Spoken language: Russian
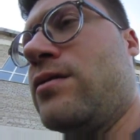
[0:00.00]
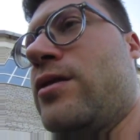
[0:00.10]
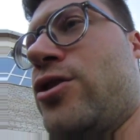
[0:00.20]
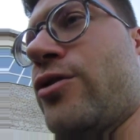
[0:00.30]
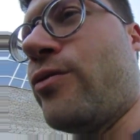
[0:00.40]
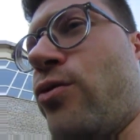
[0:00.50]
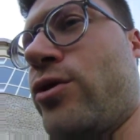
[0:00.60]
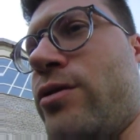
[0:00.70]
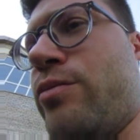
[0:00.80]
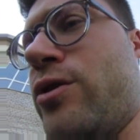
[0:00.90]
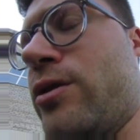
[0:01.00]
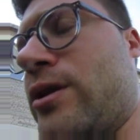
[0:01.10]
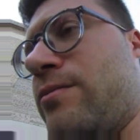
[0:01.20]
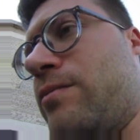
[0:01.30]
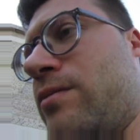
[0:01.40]
на эшафоте был
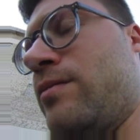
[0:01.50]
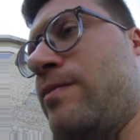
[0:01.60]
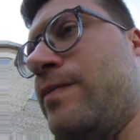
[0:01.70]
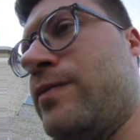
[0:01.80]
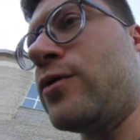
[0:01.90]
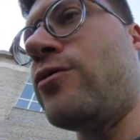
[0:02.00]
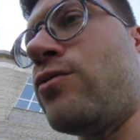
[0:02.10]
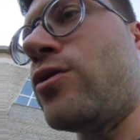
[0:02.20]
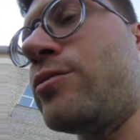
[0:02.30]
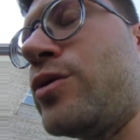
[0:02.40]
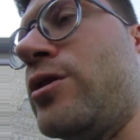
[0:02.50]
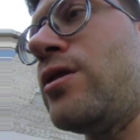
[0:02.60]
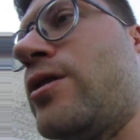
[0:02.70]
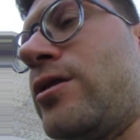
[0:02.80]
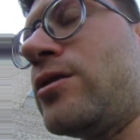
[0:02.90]
там, но его
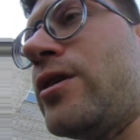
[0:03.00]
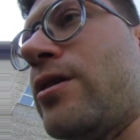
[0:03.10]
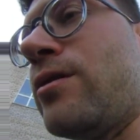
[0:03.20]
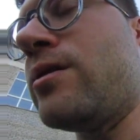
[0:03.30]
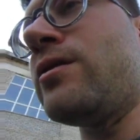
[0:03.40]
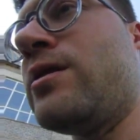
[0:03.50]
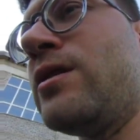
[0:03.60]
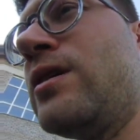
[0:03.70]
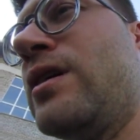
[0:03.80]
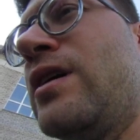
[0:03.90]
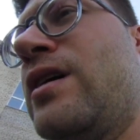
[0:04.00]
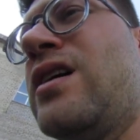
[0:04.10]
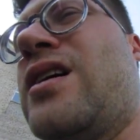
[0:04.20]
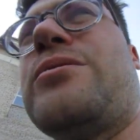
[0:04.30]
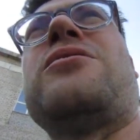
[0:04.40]
отменили расстрел.
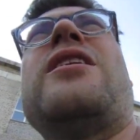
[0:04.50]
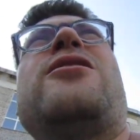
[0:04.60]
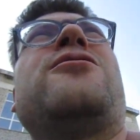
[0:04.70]
Представляешь,